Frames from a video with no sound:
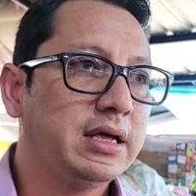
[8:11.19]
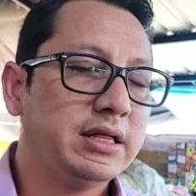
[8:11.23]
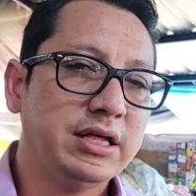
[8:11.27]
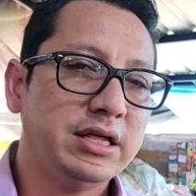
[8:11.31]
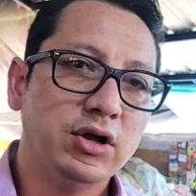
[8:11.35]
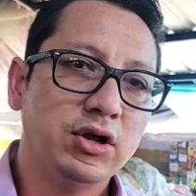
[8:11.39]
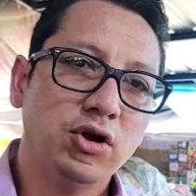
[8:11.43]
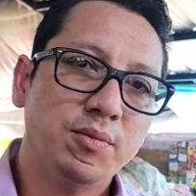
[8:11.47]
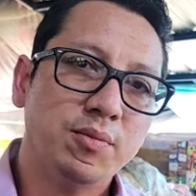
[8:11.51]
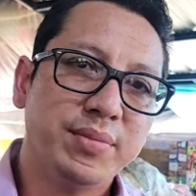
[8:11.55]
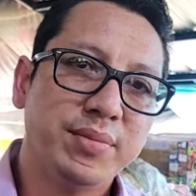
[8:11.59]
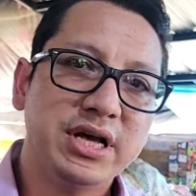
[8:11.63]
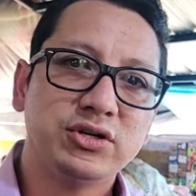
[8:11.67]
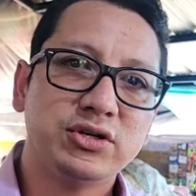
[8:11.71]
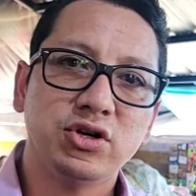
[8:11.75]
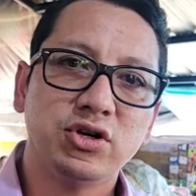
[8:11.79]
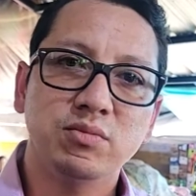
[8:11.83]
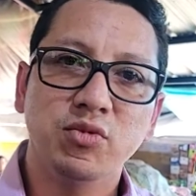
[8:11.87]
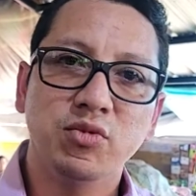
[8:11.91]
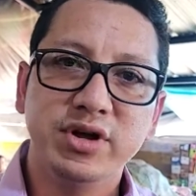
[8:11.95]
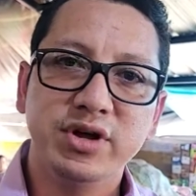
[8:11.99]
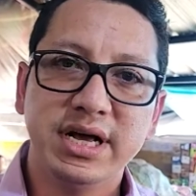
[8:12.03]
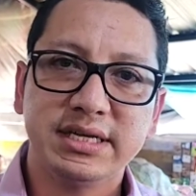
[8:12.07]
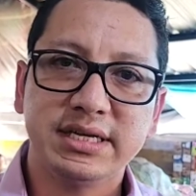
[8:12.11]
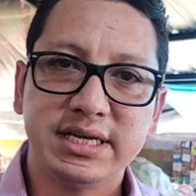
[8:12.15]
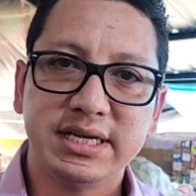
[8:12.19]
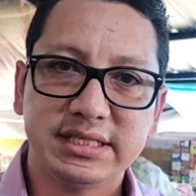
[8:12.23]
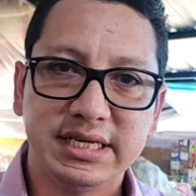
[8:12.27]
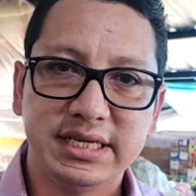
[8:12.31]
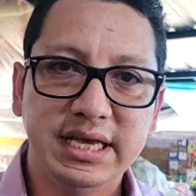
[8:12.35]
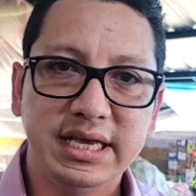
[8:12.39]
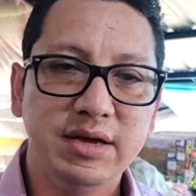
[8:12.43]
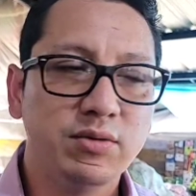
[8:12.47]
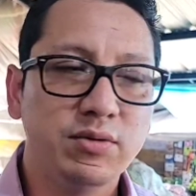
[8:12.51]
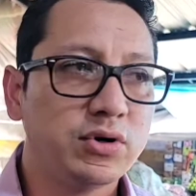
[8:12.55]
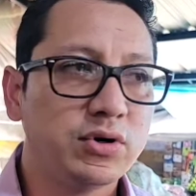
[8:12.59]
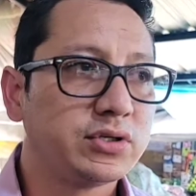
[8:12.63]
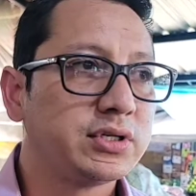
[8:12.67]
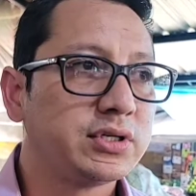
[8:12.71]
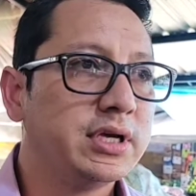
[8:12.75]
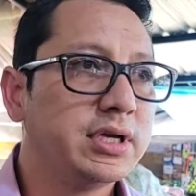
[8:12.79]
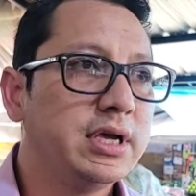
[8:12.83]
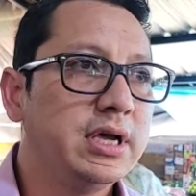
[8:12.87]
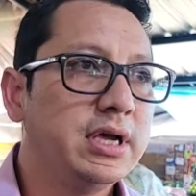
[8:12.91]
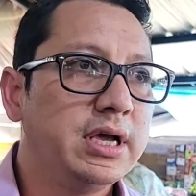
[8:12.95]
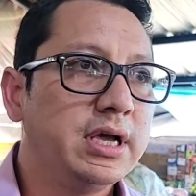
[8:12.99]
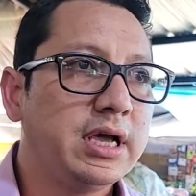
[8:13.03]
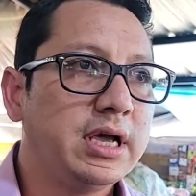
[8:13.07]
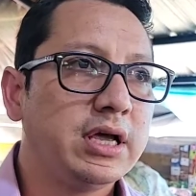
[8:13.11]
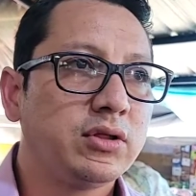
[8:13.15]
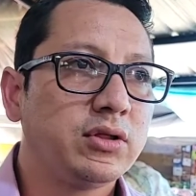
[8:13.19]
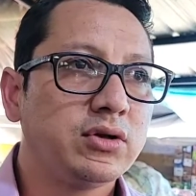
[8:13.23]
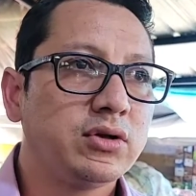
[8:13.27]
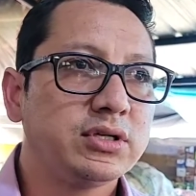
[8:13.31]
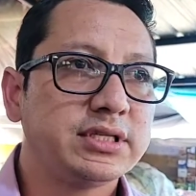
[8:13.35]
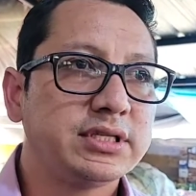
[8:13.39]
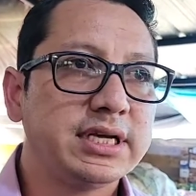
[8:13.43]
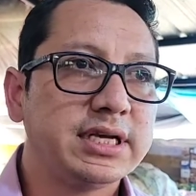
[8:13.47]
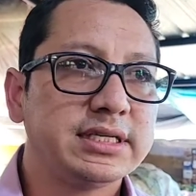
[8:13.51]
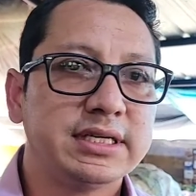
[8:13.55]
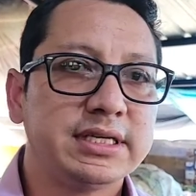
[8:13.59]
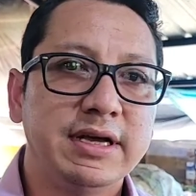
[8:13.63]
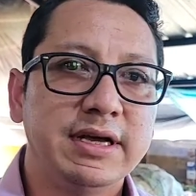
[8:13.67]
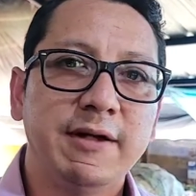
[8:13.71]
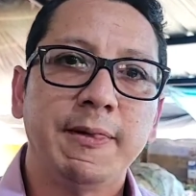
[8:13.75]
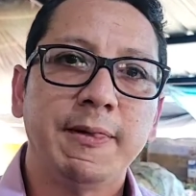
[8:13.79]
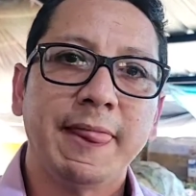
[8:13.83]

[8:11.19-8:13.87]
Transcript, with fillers: ni, los precios muy excesivos. Entonces,